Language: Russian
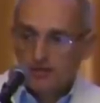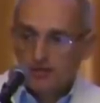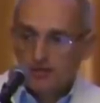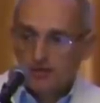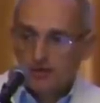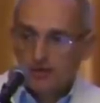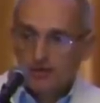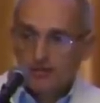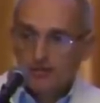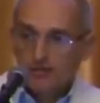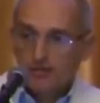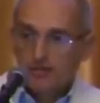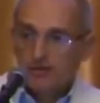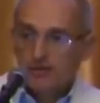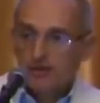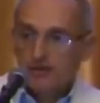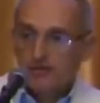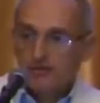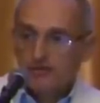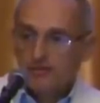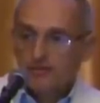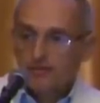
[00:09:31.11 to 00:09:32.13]
Можно просто,
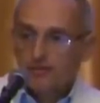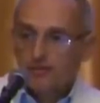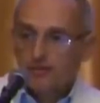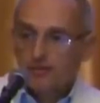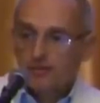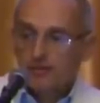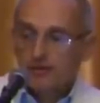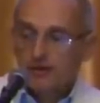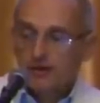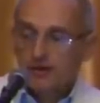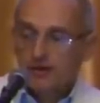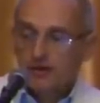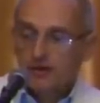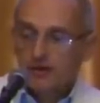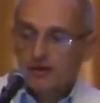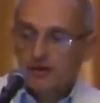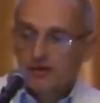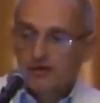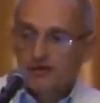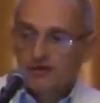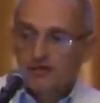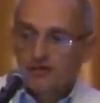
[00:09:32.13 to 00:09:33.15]
просто
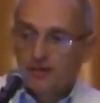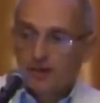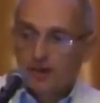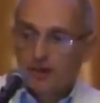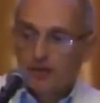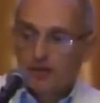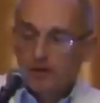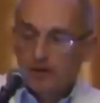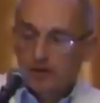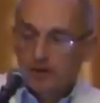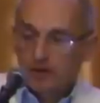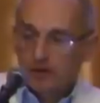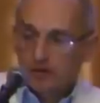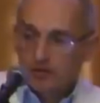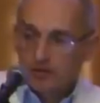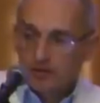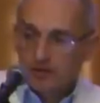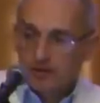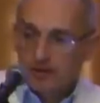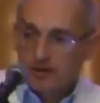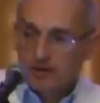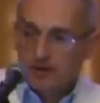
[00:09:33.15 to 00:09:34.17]
вперед
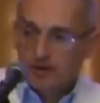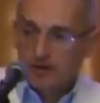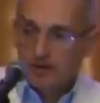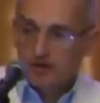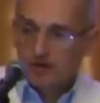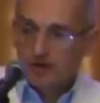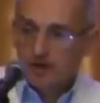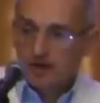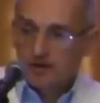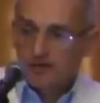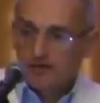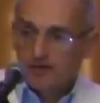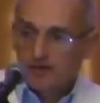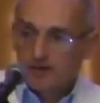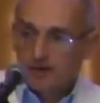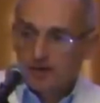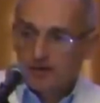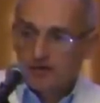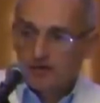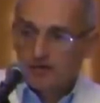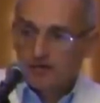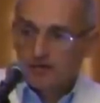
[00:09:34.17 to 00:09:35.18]
нагнуться и лежать вот
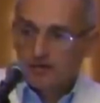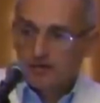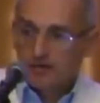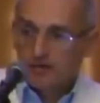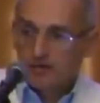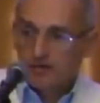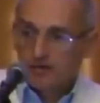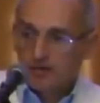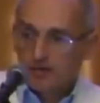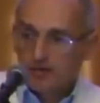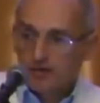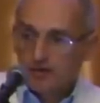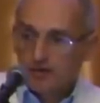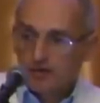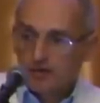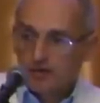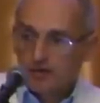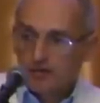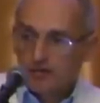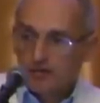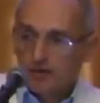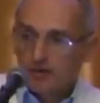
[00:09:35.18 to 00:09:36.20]
так вот 40 минут.
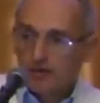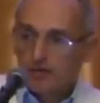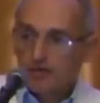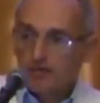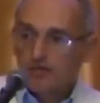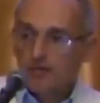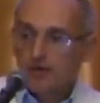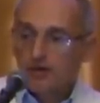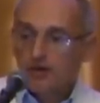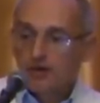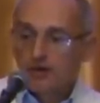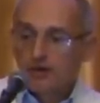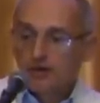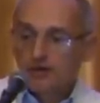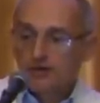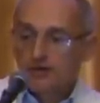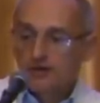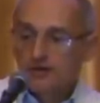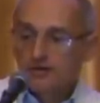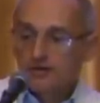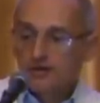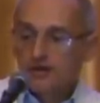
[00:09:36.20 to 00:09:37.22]
Потом
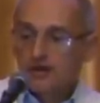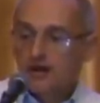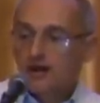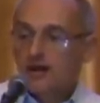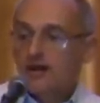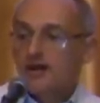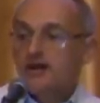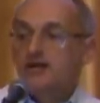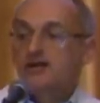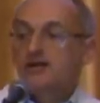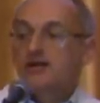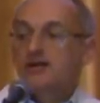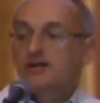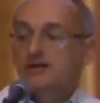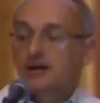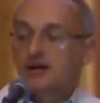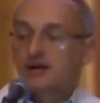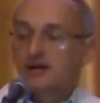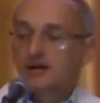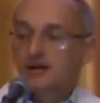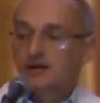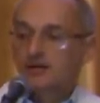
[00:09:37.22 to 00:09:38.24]
сесть на колени и
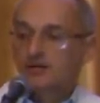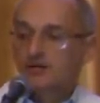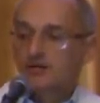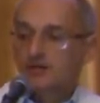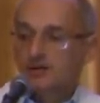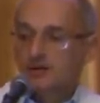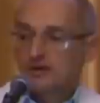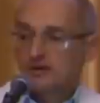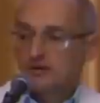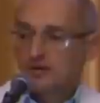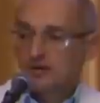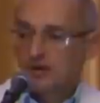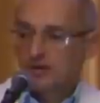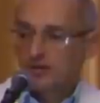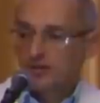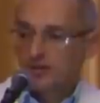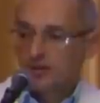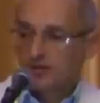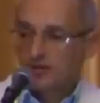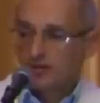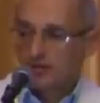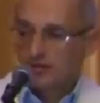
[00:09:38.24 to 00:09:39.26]
назад нагнуться 40
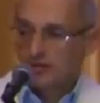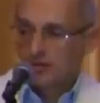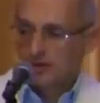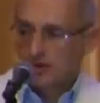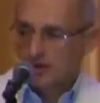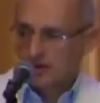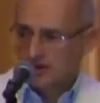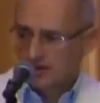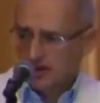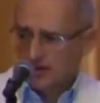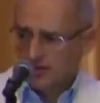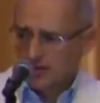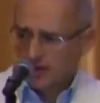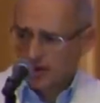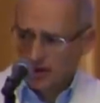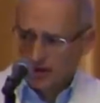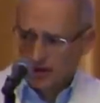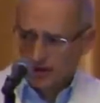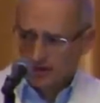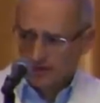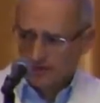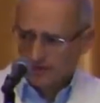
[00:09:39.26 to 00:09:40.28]
минут. Это самое,
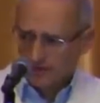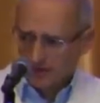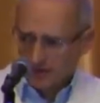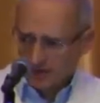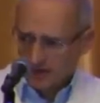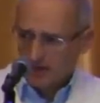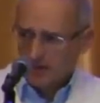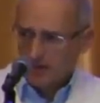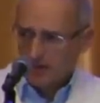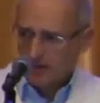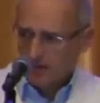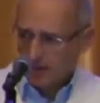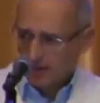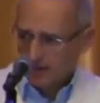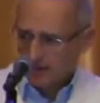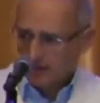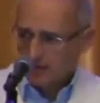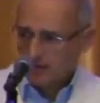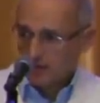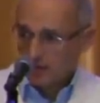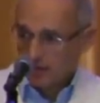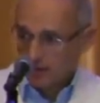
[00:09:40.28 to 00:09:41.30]
самое
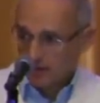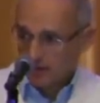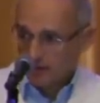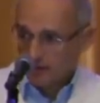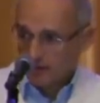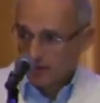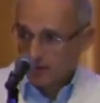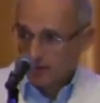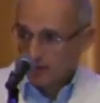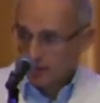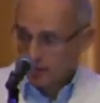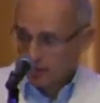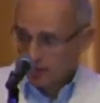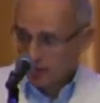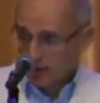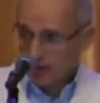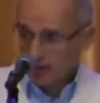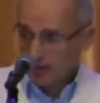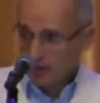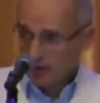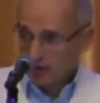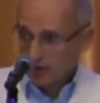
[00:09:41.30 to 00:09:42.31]
простое.
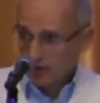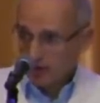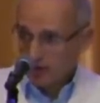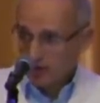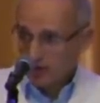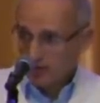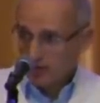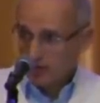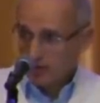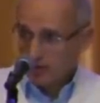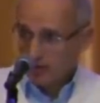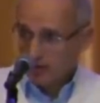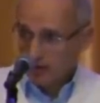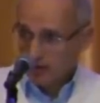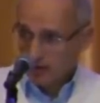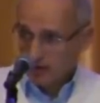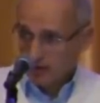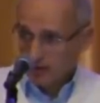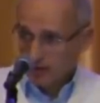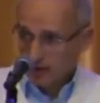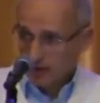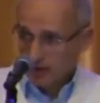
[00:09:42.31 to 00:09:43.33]
Промежутки между этими
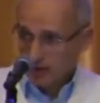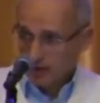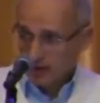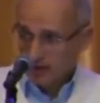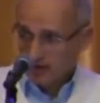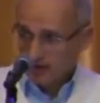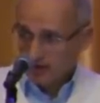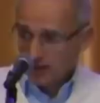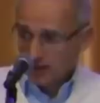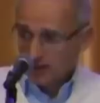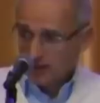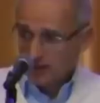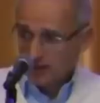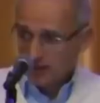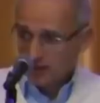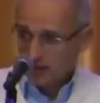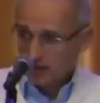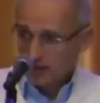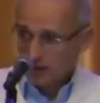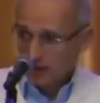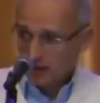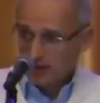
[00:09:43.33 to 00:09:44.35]
упражнениями надо
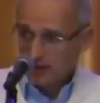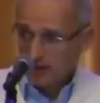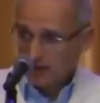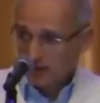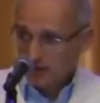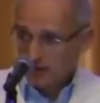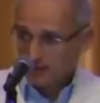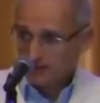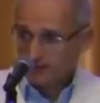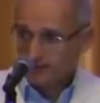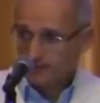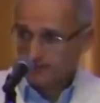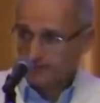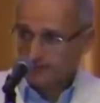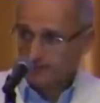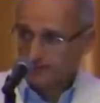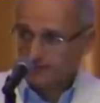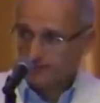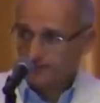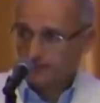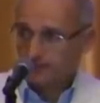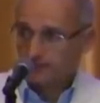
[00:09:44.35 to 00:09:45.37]
наклоны делать,
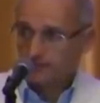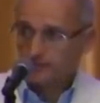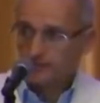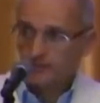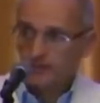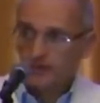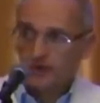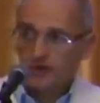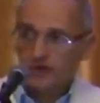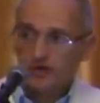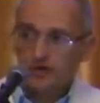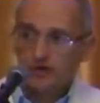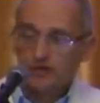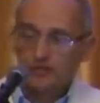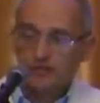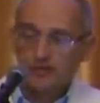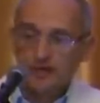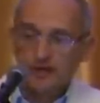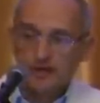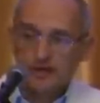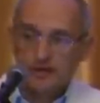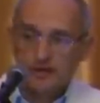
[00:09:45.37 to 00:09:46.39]
чтобы
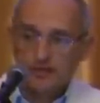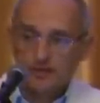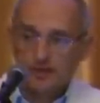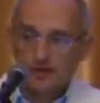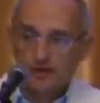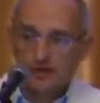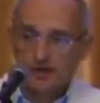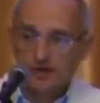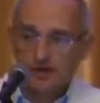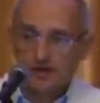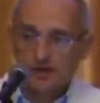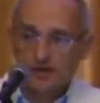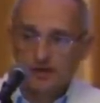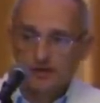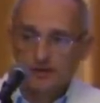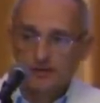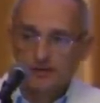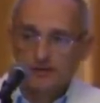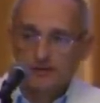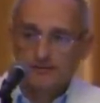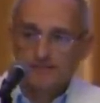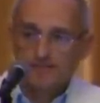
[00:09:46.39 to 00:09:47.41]
снять напряжение.
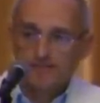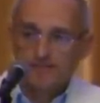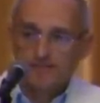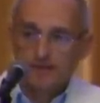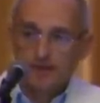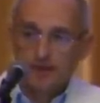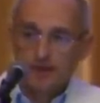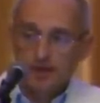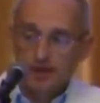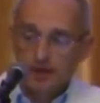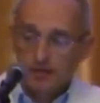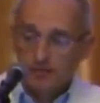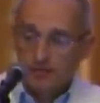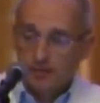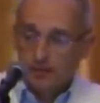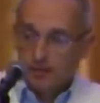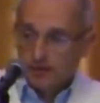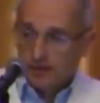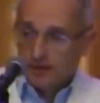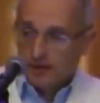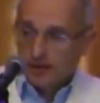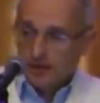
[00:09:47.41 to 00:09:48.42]
Или
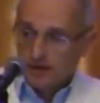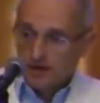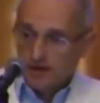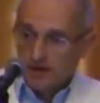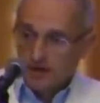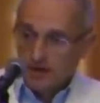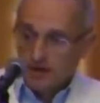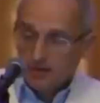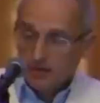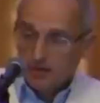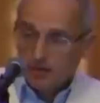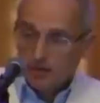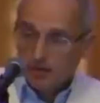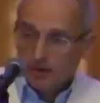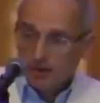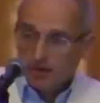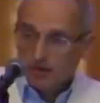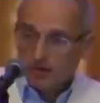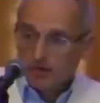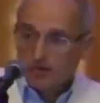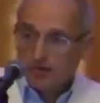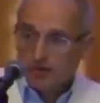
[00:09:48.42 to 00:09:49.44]
просто идти
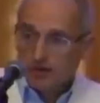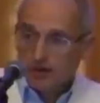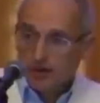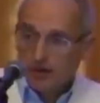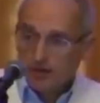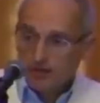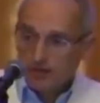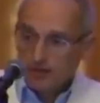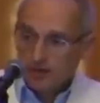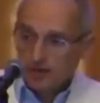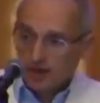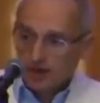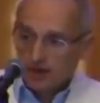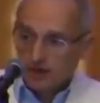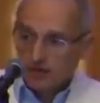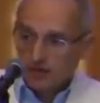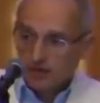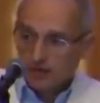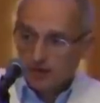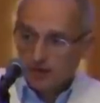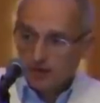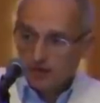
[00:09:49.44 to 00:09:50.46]
долго-долго, или бежать
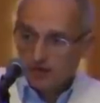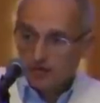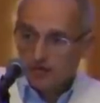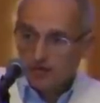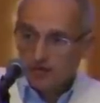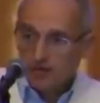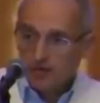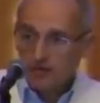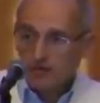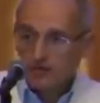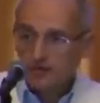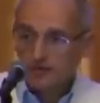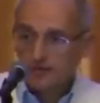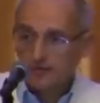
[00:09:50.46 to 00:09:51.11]
долго-долго.